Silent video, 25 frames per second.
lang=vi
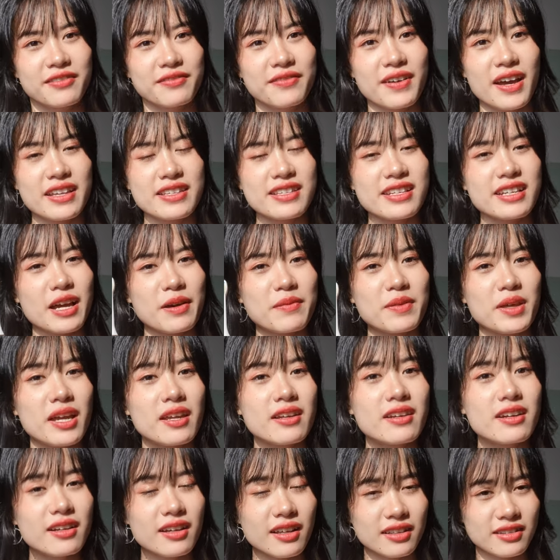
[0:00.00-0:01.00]
và chị cảm
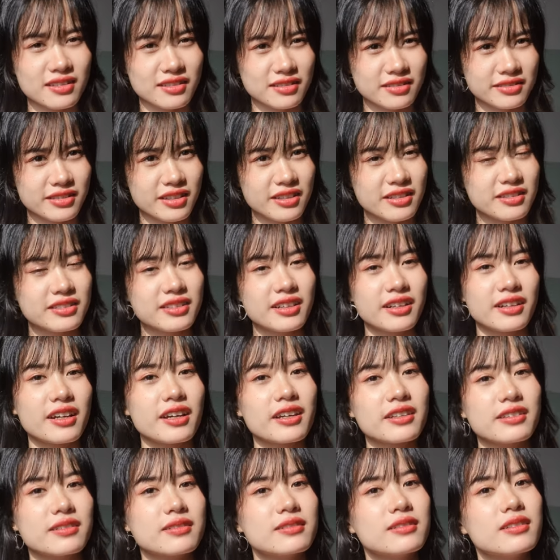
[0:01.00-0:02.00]
thấy rất là tự tin cực
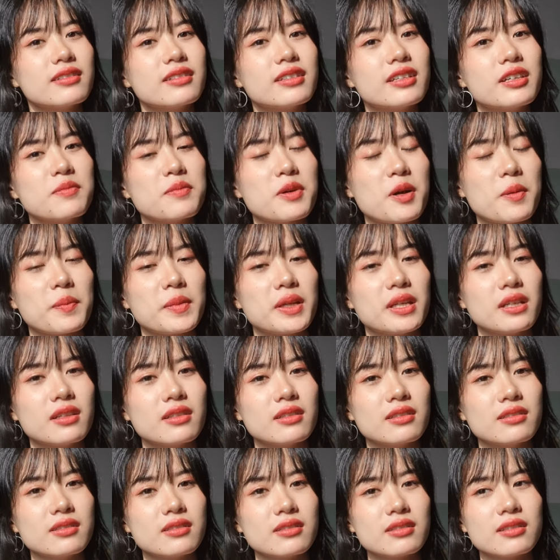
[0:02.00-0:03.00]
kỳ tự tin khi mà
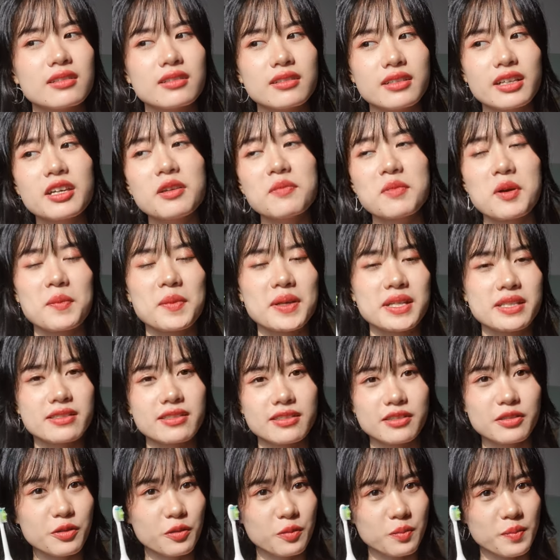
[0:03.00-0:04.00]
mình từ khi mà mình
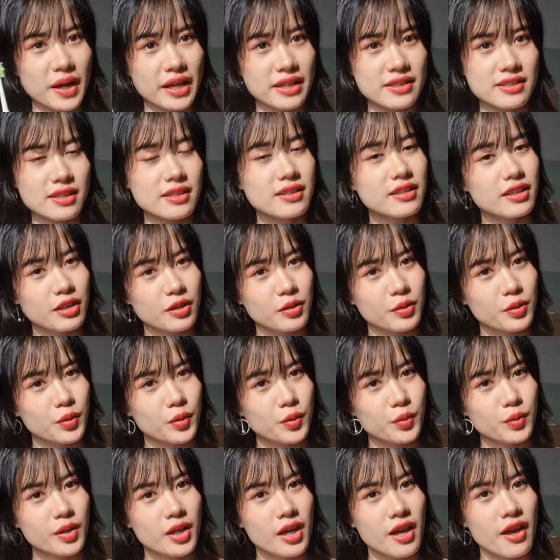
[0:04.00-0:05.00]
sử dụng bàn chải điện
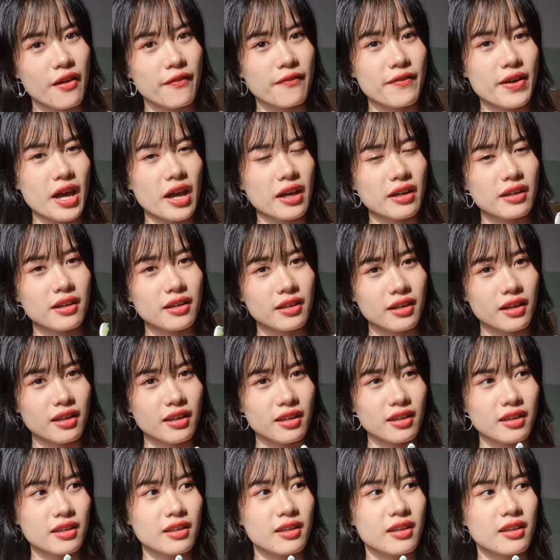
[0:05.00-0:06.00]
luôn và cực
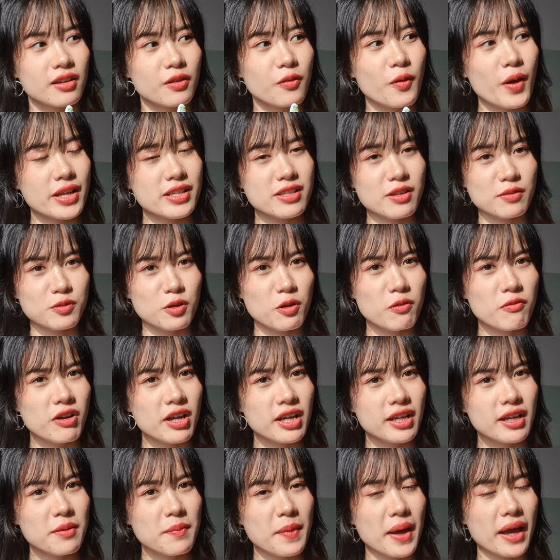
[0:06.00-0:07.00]
kỳ quan trọng đối
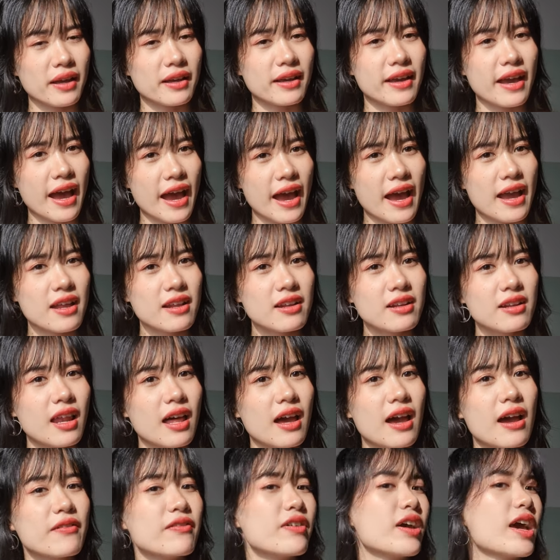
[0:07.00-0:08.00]
với các bạn gái
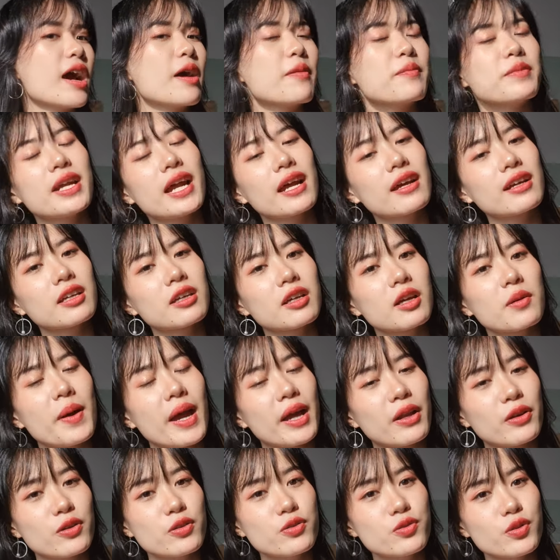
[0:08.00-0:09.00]
là về hàm răng khi các
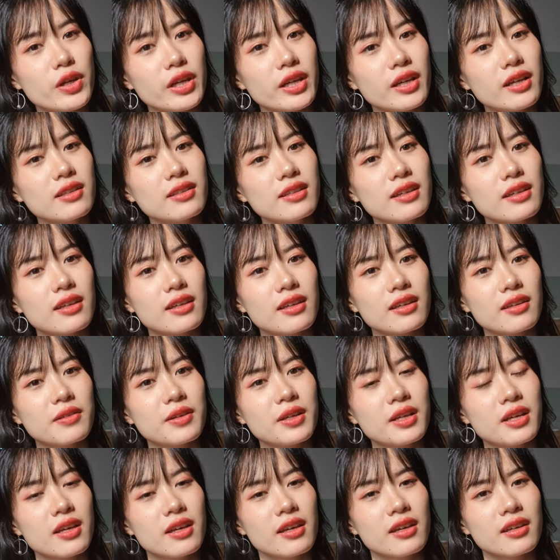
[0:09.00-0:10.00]
bạn nói chuyện á thì
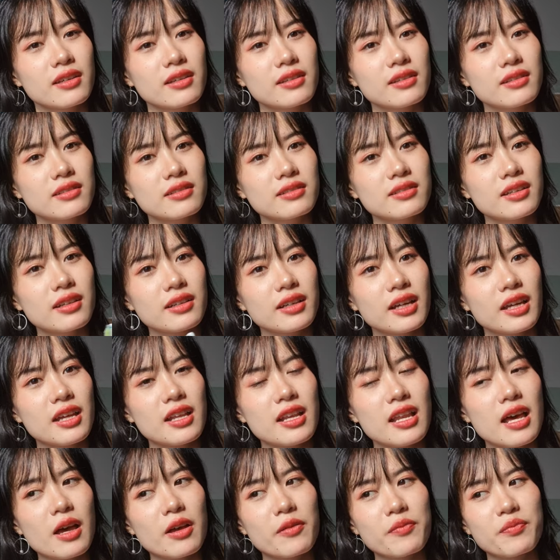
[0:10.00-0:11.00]
trang
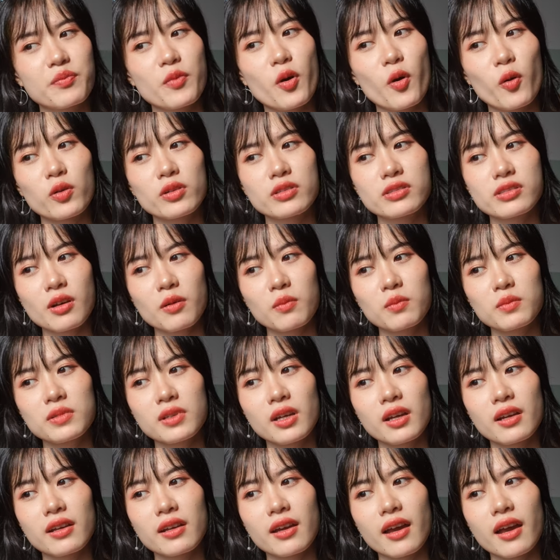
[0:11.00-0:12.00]
nghĩ là một trong
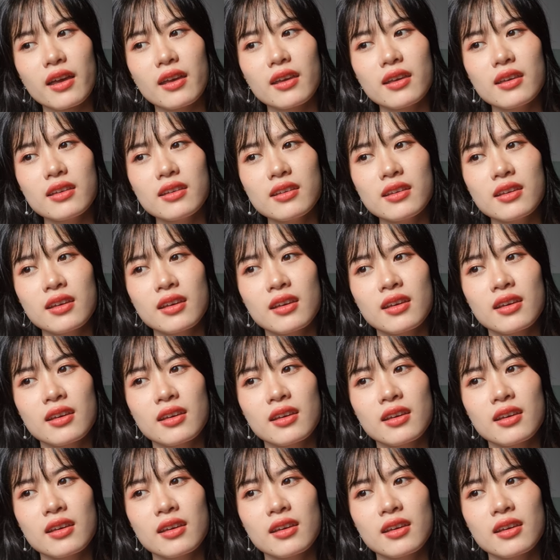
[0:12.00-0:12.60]
những cái